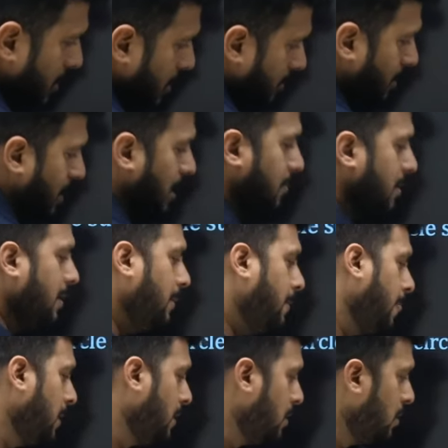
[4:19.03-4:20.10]
ये बराबर है
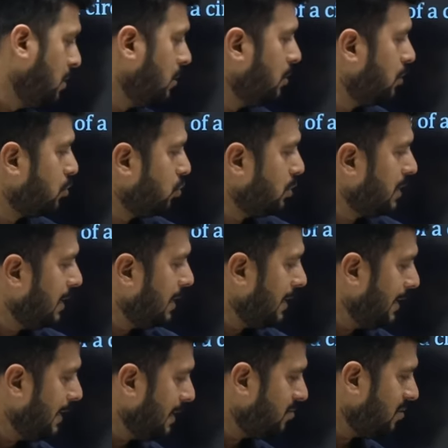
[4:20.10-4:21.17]
तो ये
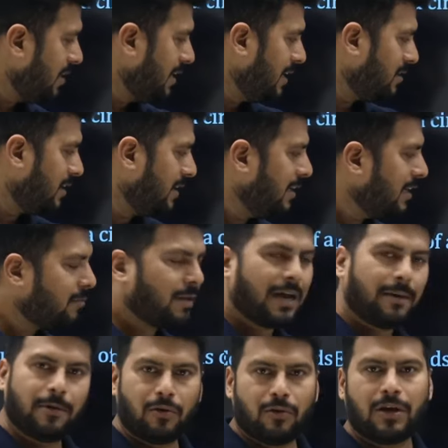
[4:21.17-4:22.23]
रेडियस रेडियस रेडियस
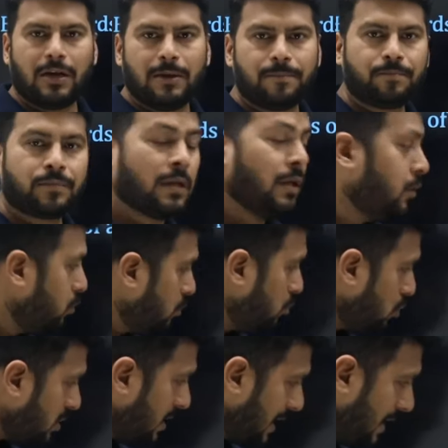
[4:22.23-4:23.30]
बराबर होगा तो जो
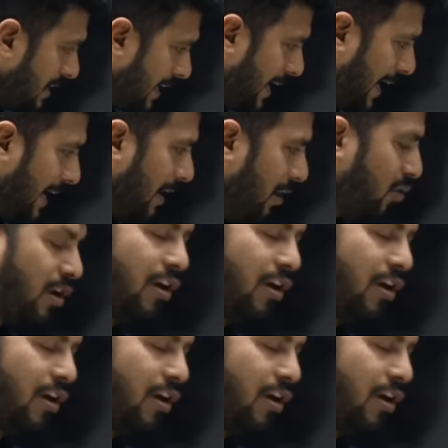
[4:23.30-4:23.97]
सेंटर एंगल होगा